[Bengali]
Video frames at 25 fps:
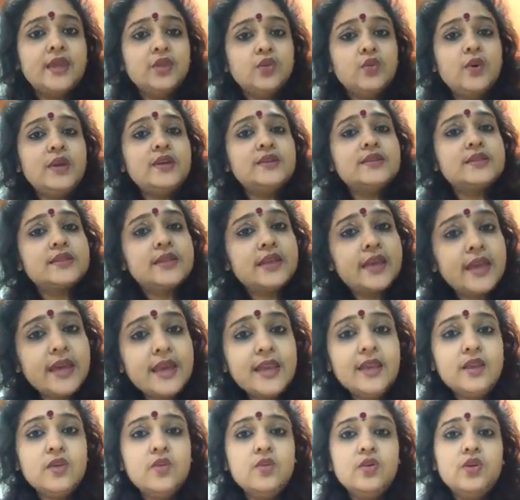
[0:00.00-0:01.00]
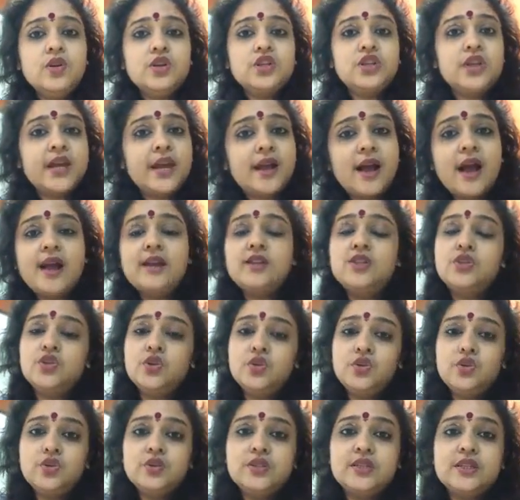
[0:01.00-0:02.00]
কিন্তু এই স্কিলগুলো শেখার
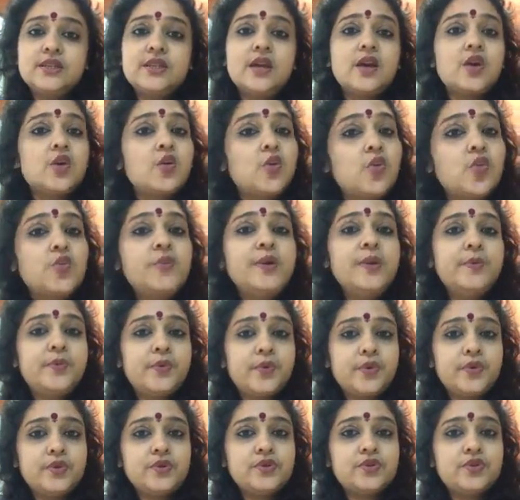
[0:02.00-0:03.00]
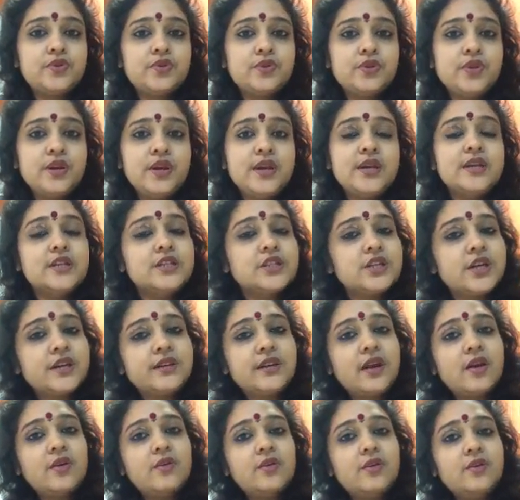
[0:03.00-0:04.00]
জন্য যেটা খুবই প্রয়োজন
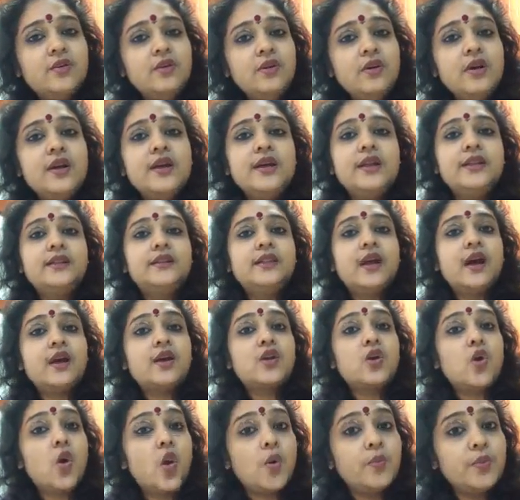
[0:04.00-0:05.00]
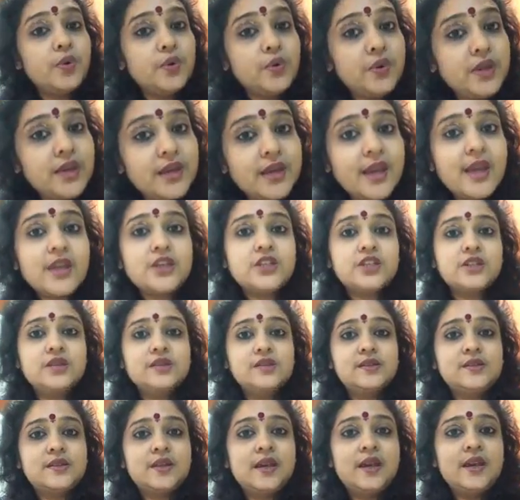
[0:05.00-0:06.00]
সেটা হলো তার
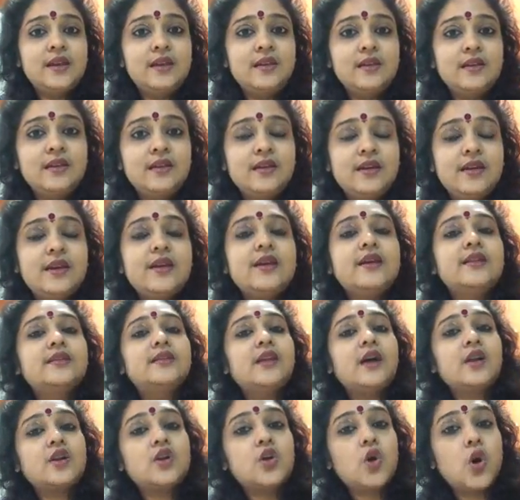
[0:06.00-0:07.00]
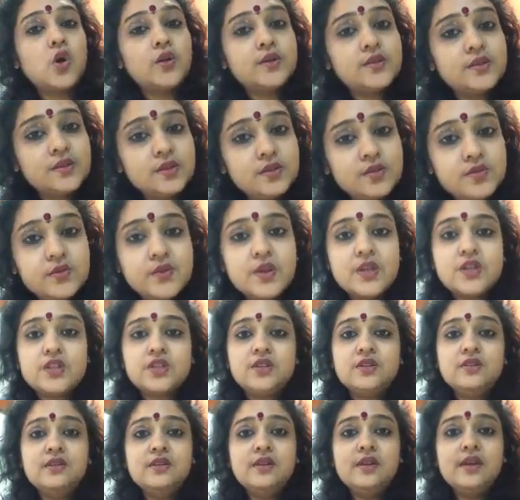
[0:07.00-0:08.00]
কমিউনিকেশন স্কিল তার
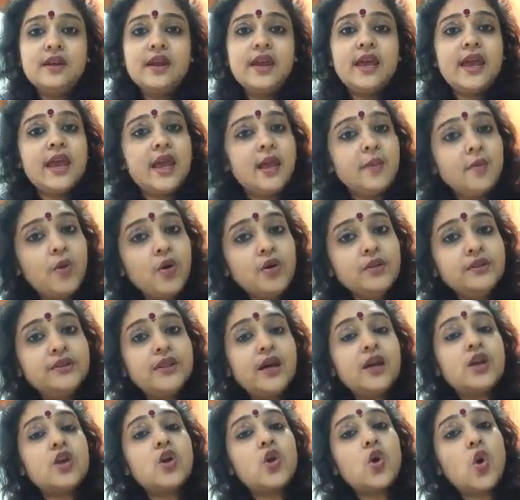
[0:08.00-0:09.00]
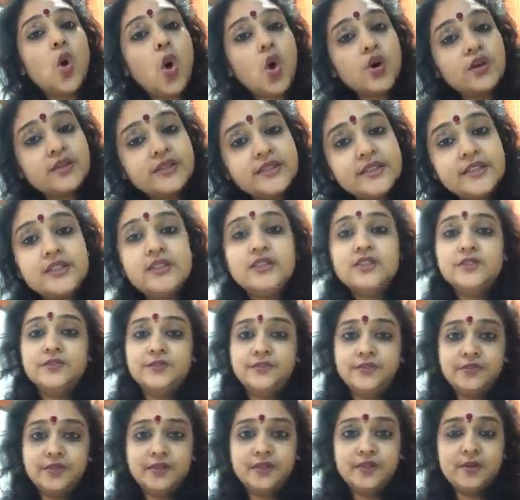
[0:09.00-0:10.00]
কনসেন্ট্রেশন এবং তার কগনিটিভ
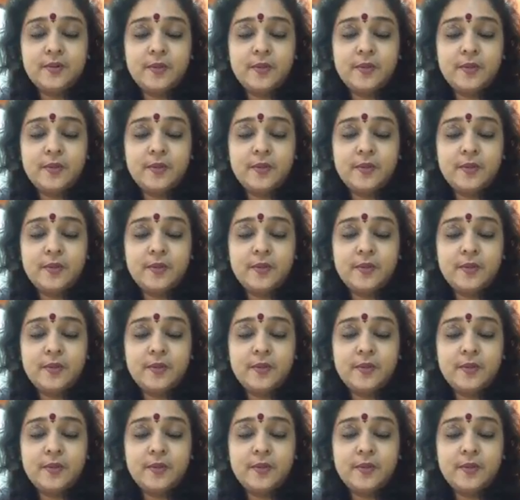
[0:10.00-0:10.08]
